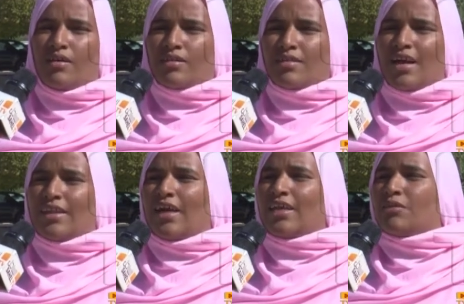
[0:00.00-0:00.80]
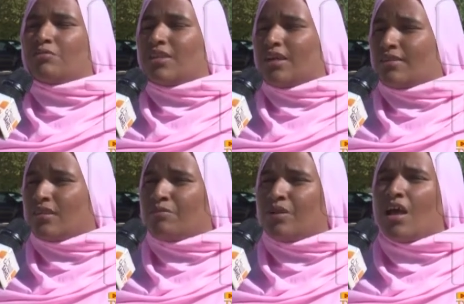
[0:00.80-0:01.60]
الاقتصادي حتى من
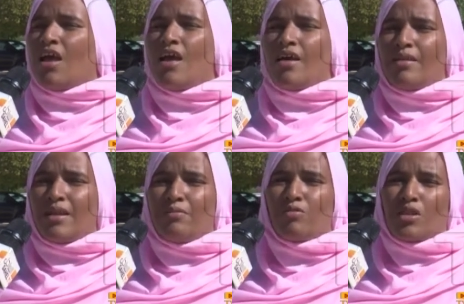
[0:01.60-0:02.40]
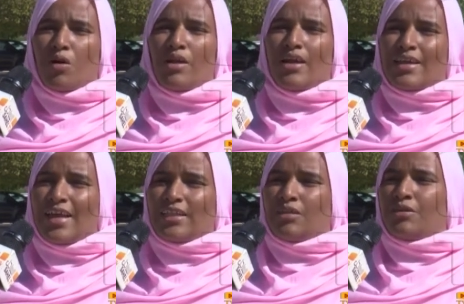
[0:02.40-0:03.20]
تحسين المستوى
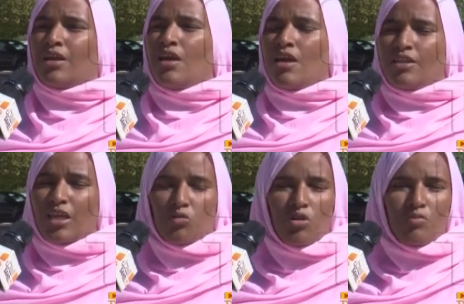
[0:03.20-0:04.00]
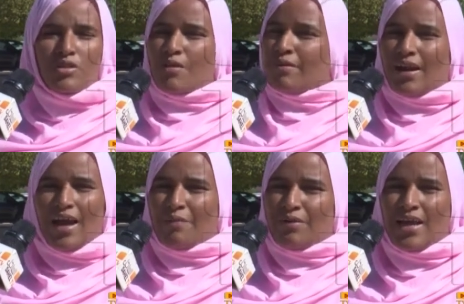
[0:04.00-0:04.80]
الاكاديمي الأكاديمي التطوير مستمر
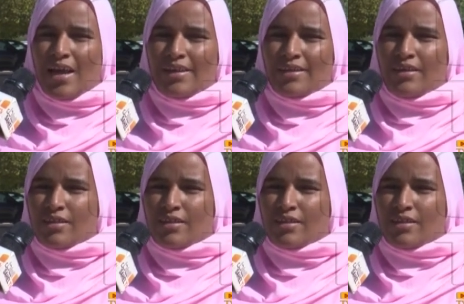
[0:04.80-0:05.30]
غايب نهائيا